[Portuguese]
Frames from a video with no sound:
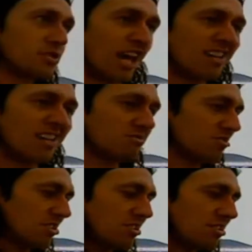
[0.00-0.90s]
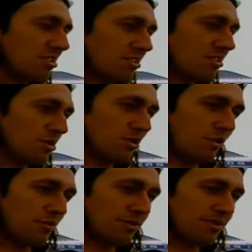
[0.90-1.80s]
fez o gesto
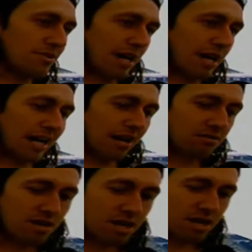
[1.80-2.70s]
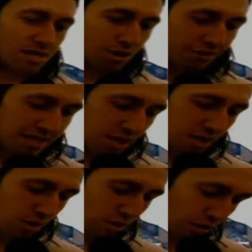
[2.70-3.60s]
de como fosse macaco e
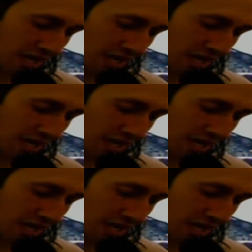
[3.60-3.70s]
ofendeu